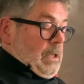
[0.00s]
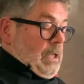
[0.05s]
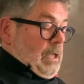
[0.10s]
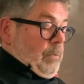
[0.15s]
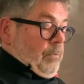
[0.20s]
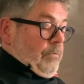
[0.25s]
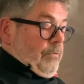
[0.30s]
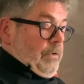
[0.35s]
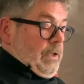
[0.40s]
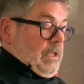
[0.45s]

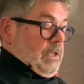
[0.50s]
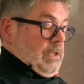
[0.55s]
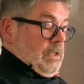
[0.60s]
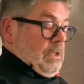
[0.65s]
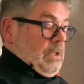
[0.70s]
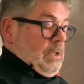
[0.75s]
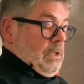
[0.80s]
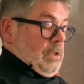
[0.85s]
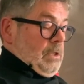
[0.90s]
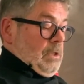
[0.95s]
empfing
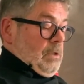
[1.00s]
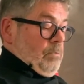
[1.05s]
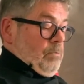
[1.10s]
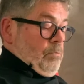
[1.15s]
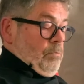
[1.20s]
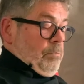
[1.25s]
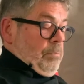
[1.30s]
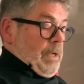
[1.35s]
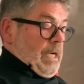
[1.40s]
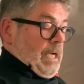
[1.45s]
sie
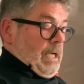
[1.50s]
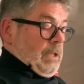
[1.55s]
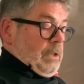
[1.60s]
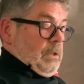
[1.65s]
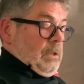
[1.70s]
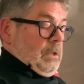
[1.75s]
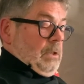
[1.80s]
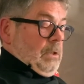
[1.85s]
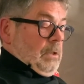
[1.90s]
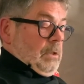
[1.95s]
im
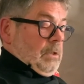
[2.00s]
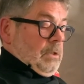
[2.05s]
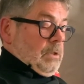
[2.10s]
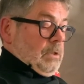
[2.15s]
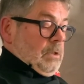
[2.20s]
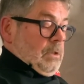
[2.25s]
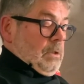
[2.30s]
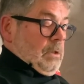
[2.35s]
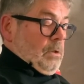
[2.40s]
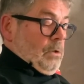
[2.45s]
Bad
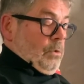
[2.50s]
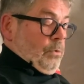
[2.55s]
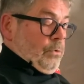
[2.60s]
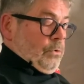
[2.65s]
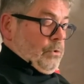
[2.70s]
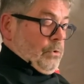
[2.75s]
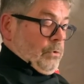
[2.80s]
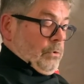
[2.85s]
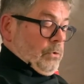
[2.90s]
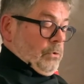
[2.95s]
ihres
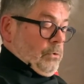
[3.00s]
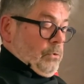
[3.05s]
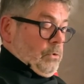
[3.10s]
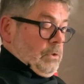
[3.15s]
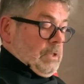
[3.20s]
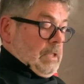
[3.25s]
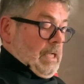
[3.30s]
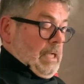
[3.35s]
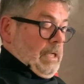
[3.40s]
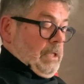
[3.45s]

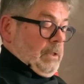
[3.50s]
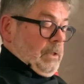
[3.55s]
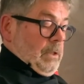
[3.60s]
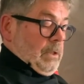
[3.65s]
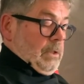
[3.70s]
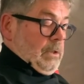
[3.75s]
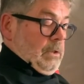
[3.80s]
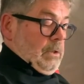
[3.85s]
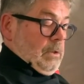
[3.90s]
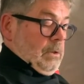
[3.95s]
luxuriös
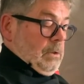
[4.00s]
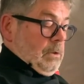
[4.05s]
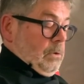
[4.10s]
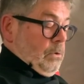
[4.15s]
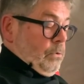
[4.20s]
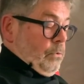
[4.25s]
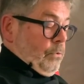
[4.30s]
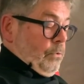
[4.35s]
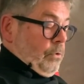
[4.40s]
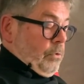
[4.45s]

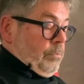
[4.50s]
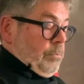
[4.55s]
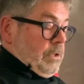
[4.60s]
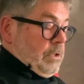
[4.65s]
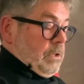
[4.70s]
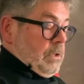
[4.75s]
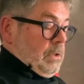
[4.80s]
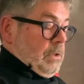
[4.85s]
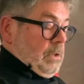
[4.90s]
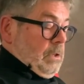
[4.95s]
eingerichteten
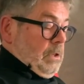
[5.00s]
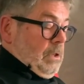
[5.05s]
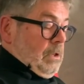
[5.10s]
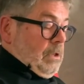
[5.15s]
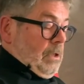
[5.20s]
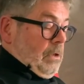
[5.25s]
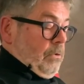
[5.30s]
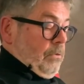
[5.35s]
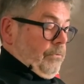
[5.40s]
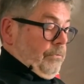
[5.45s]
Turmes die
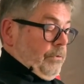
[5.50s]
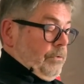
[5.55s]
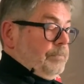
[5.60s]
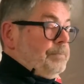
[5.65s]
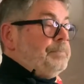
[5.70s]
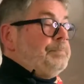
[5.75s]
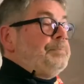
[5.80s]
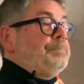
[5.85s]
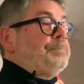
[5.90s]
Taufe.